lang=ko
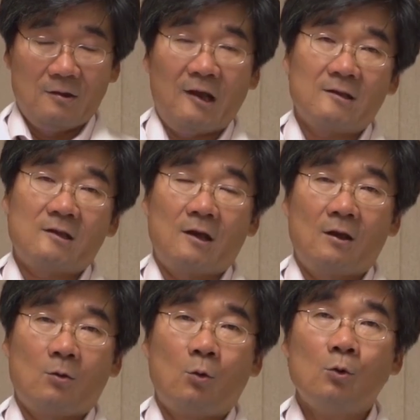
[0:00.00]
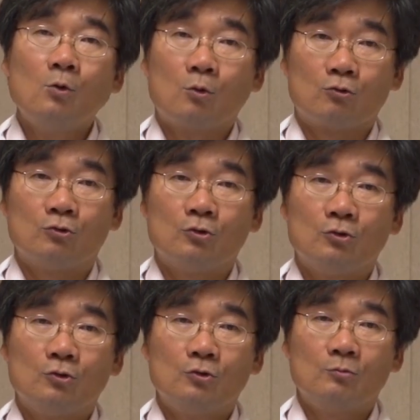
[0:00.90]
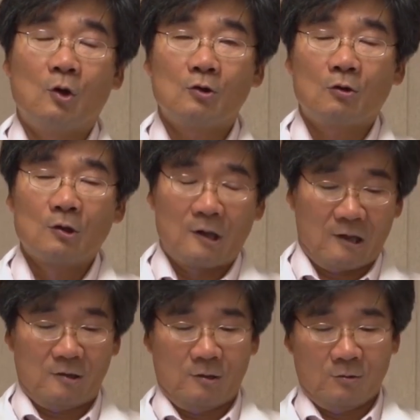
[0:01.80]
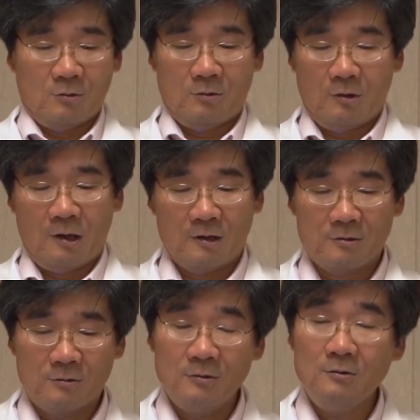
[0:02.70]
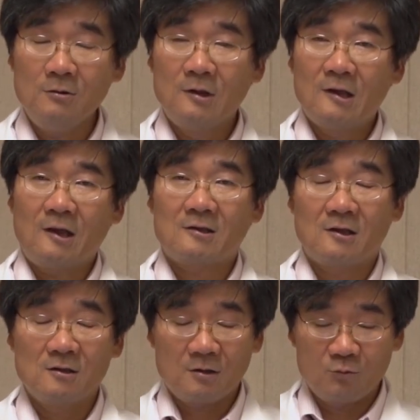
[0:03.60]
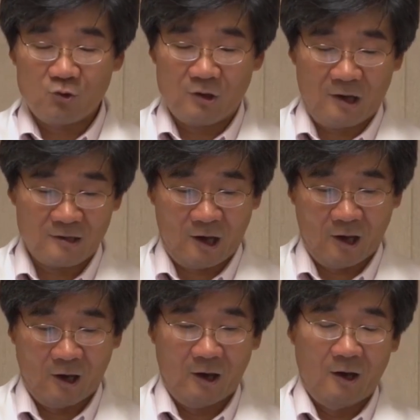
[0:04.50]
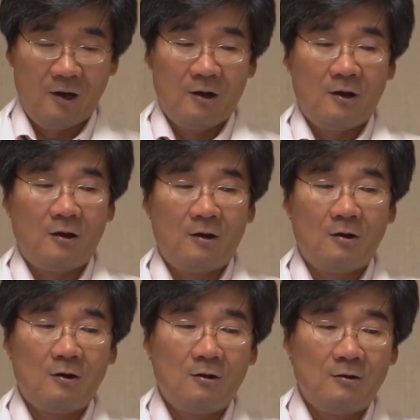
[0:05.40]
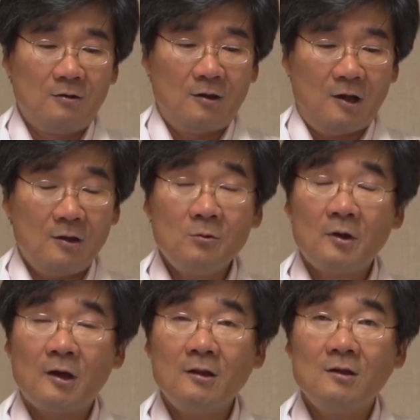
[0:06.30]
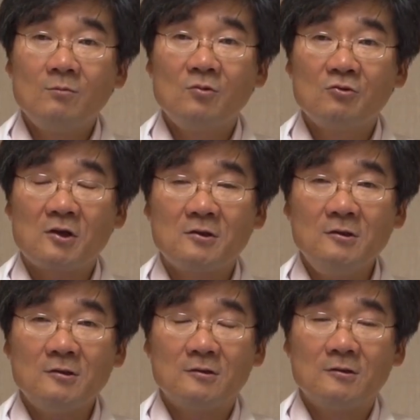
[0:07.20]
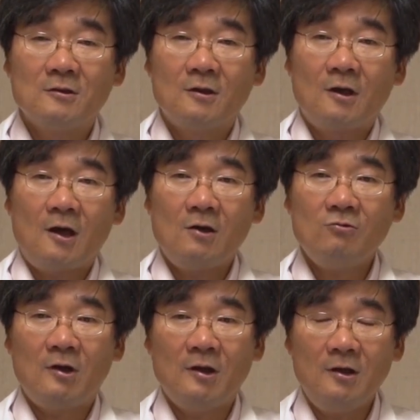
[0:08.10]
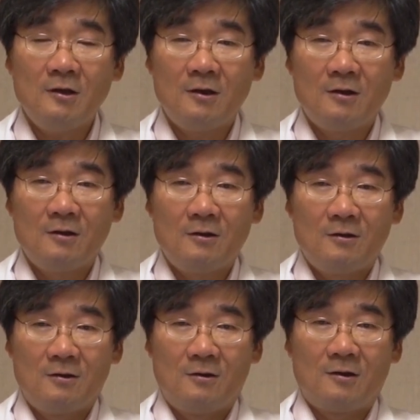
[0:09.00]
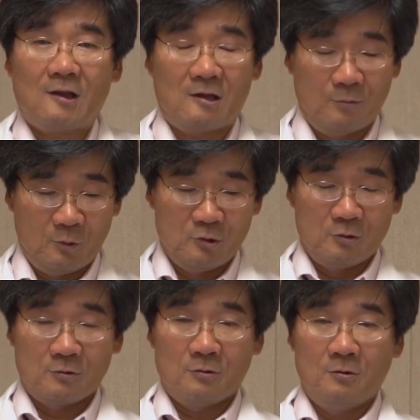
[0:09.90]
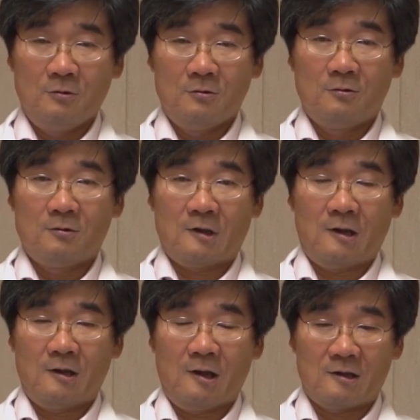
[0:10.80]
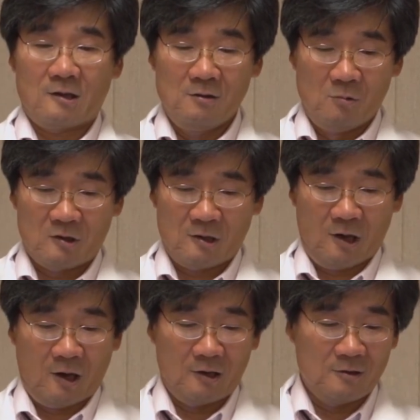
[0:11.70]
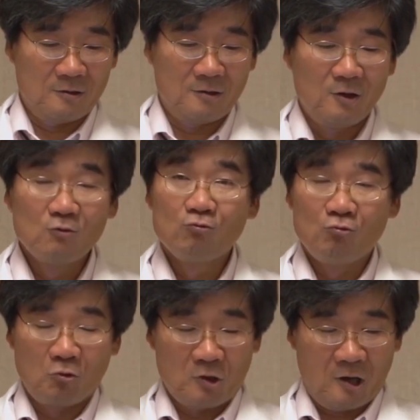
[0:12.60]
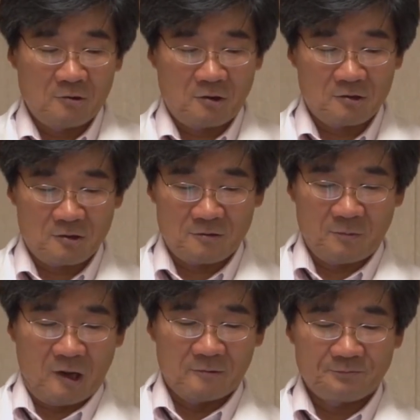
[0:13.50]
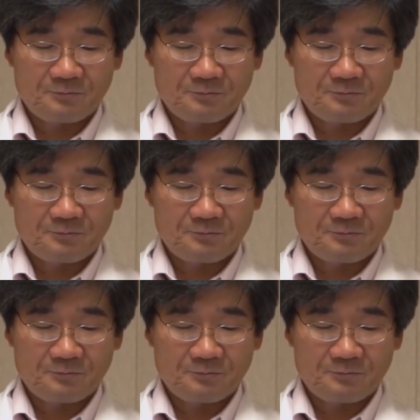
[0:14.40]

야채 골고루 뭐 여덟 가지 정도 해가지고 야채를 섭취를 하자. 어, 한동안 미국에서는 하루에 어, 다섯 번 정도 이렇게 야채를 먹자 이런 운동을 하기도 했었습니다.